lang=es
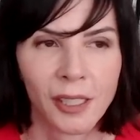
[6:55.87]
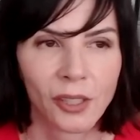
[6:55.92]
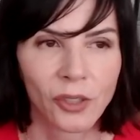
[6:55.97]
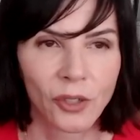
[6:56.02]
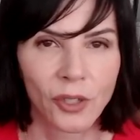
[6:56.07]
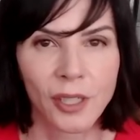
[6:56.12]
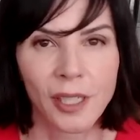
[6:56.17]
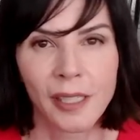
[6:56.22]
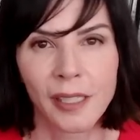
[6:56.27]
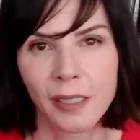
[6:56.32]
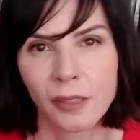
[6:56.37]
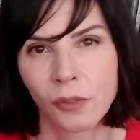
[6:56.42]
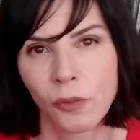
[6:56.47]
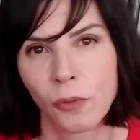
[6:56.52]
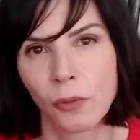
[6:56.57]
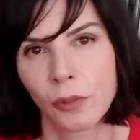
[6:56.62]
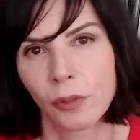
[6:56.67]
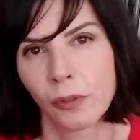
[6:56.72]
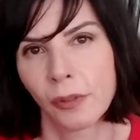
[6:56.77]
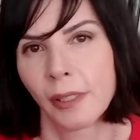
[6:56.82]
con el
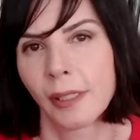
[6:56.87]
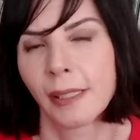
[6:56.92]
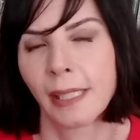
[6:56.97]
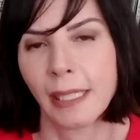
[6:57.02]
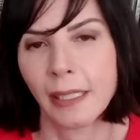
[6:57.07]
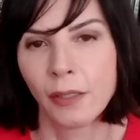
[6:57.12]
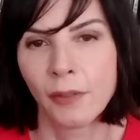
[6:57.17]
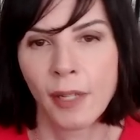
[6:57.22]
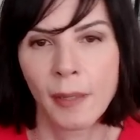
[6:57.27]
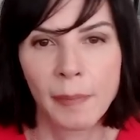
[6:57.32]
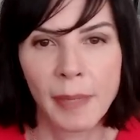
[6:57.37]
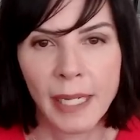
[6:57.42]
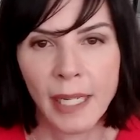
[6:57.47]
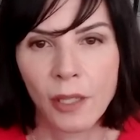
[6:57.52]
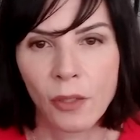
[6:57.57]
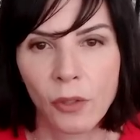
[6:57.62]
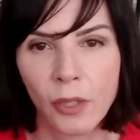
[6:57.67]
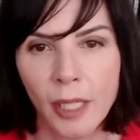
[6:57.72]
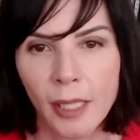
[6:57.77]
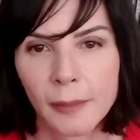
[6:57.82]
discurso, es casi una
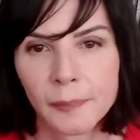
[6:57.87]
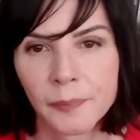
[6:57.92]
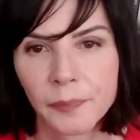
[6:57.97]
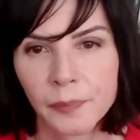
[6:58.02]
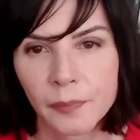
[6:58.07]
paradoja.